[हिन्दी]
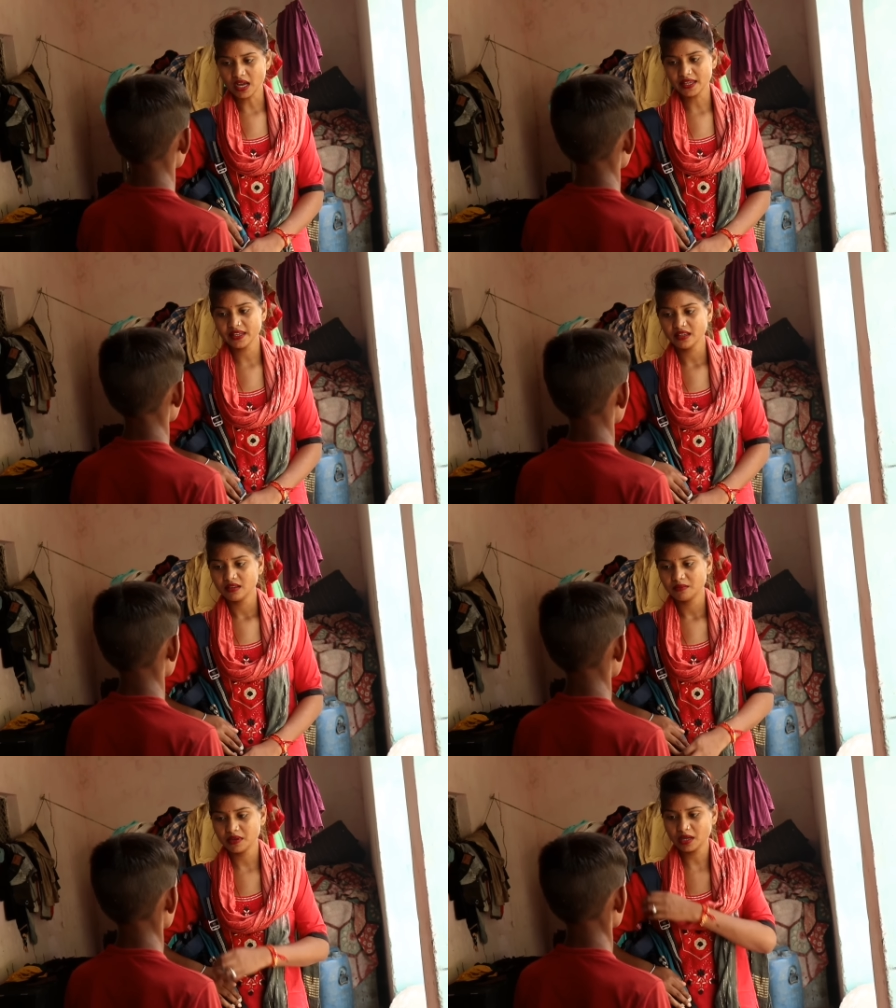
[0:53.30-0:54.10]
भाई
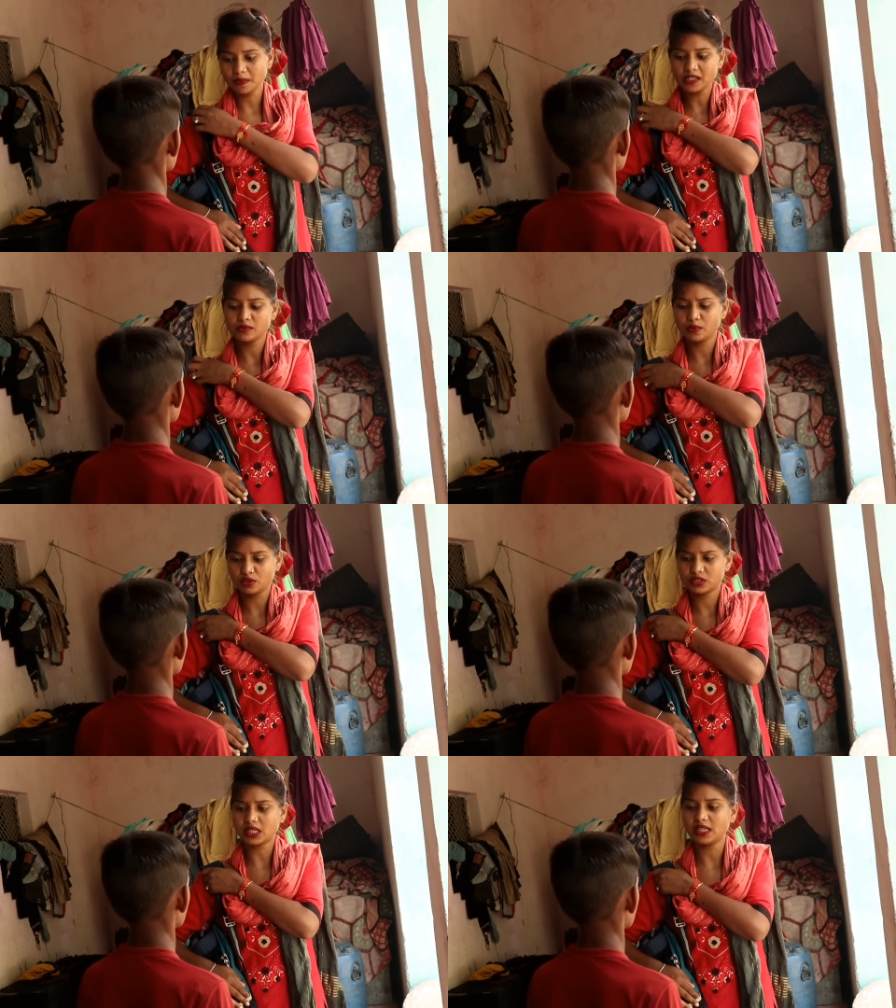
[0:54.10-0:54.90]
मेरे पास
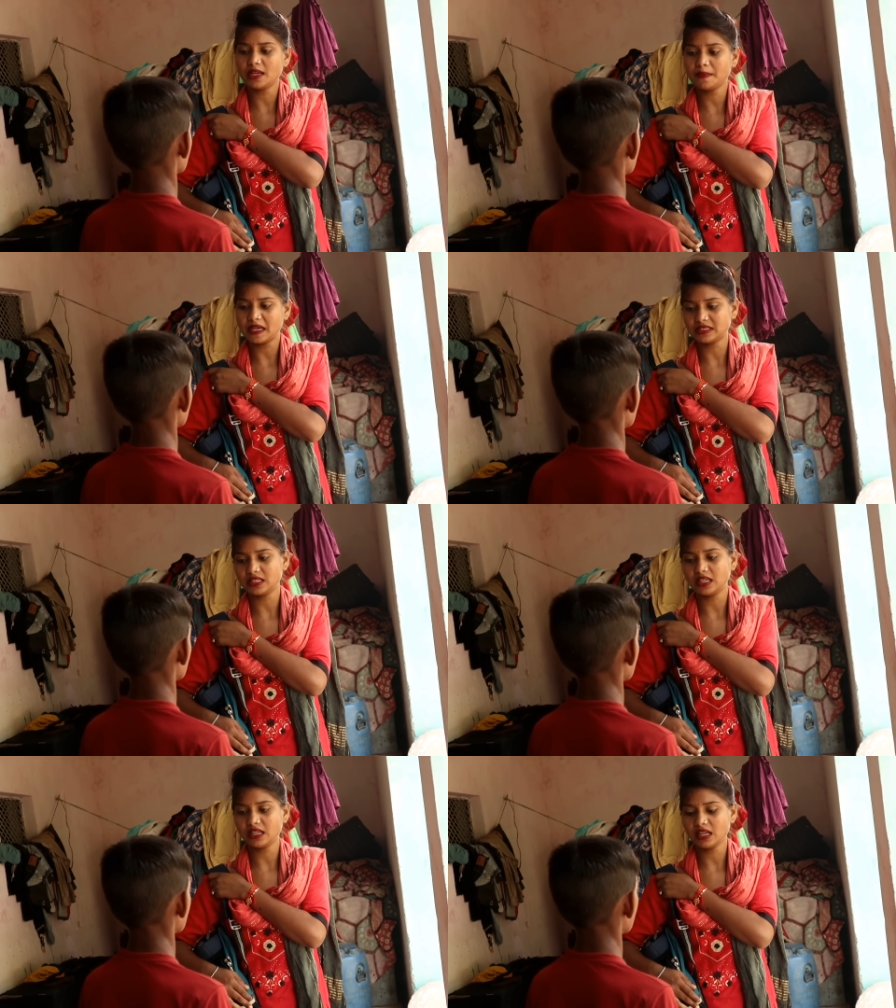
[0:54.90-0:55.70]
बुक्स के लिए
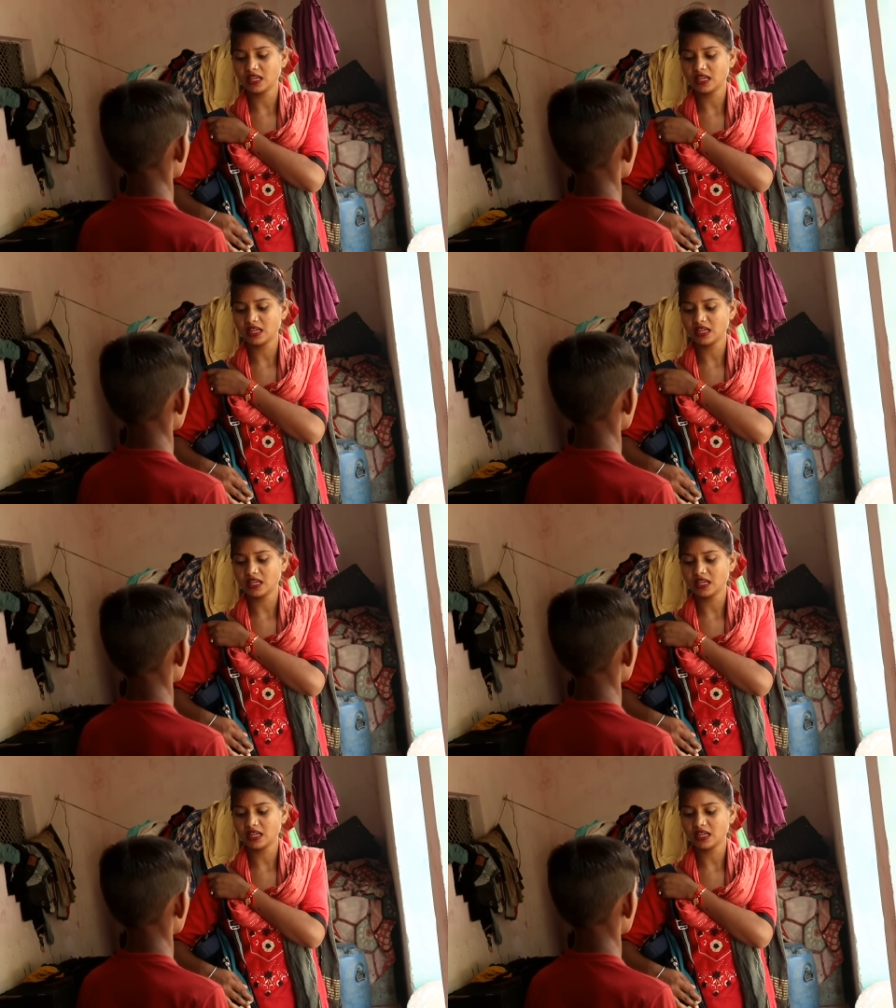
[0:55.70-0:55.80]
पैसे नहीं